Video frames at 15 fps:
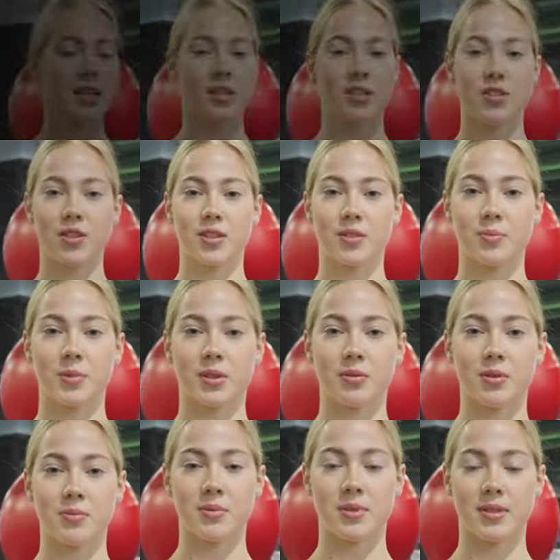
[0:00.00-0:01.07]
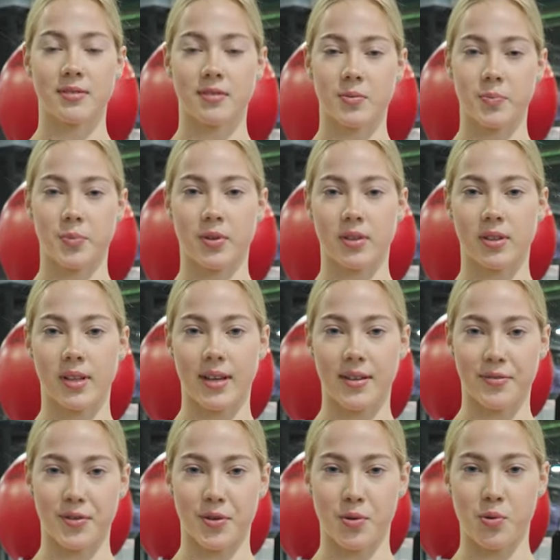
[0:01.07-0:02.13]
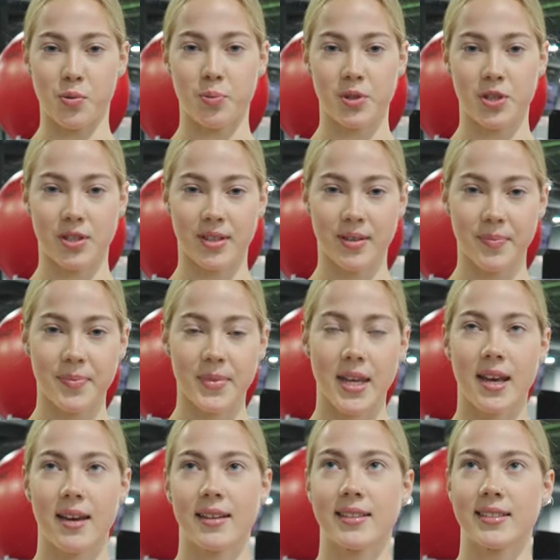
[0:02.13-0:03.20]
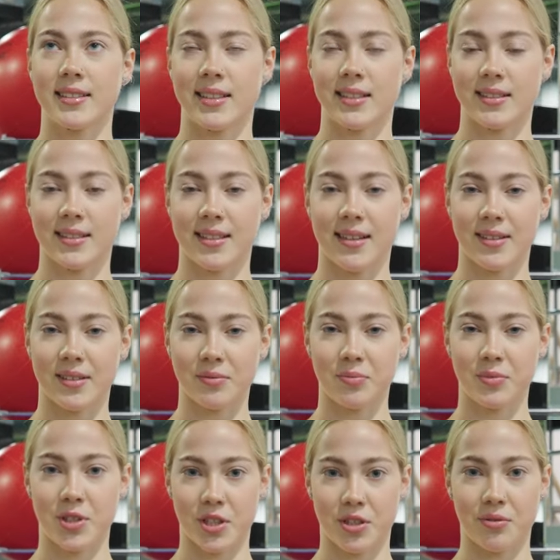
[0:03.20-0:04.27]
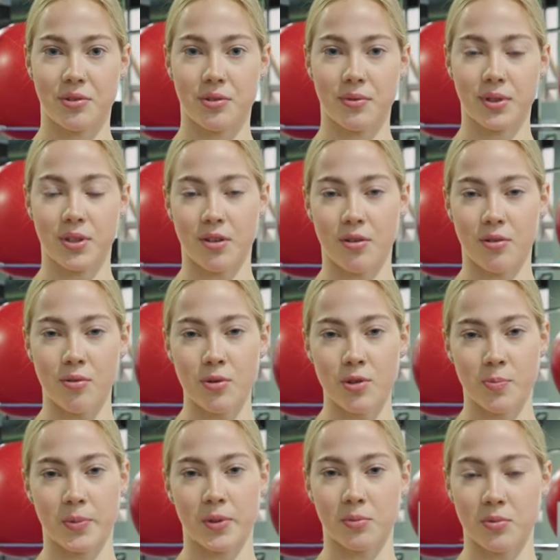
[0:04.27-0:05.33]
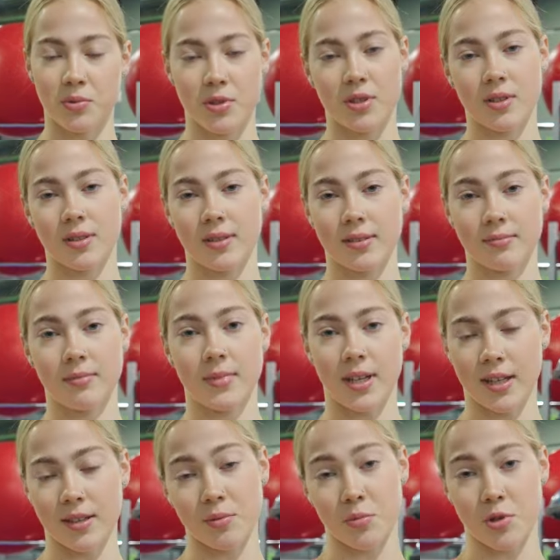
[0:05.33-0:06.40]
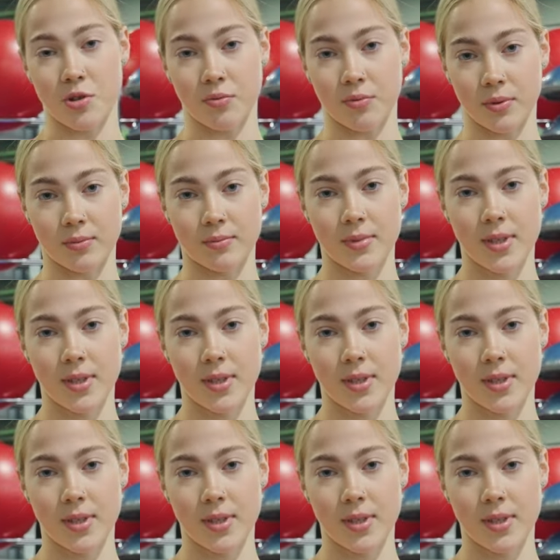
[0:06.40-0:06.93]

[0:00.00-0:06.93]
Сейчас мы находимся в спортлайфе Купчино. Здесь я чаще всего тренируюсь, потому что рядом живу.